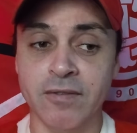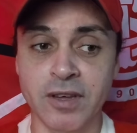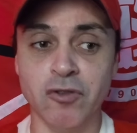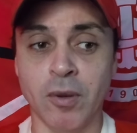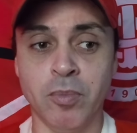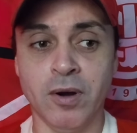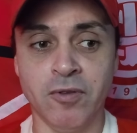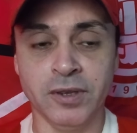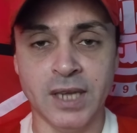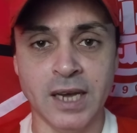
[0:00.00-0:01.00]
vejo a boa
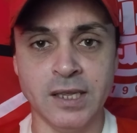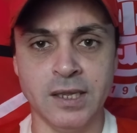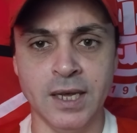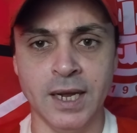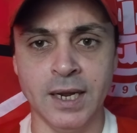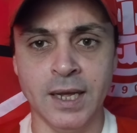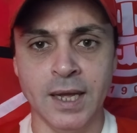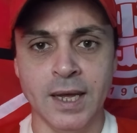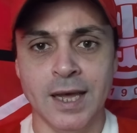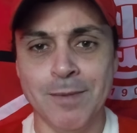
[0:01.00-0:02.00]
vontade dele
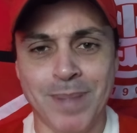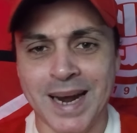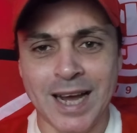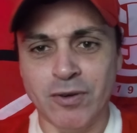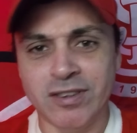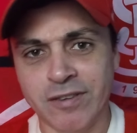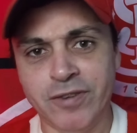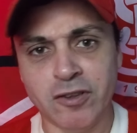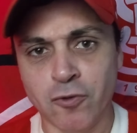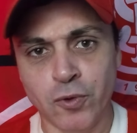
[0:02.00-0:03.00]
e parar com essa
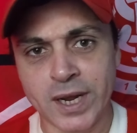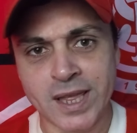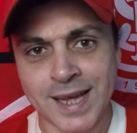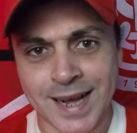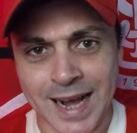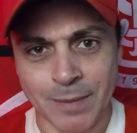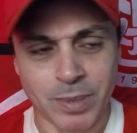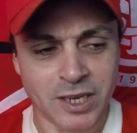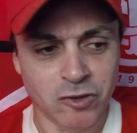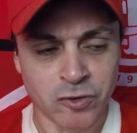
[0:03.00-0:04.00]
frescura de
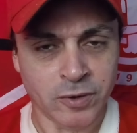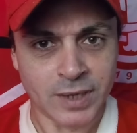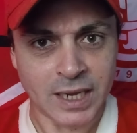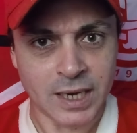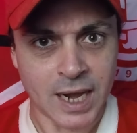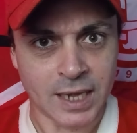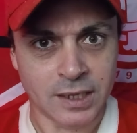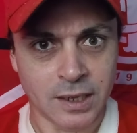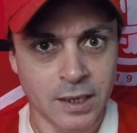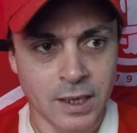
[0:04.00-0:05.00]
capa, que isso não dá em
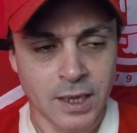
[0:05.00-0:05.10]
nada,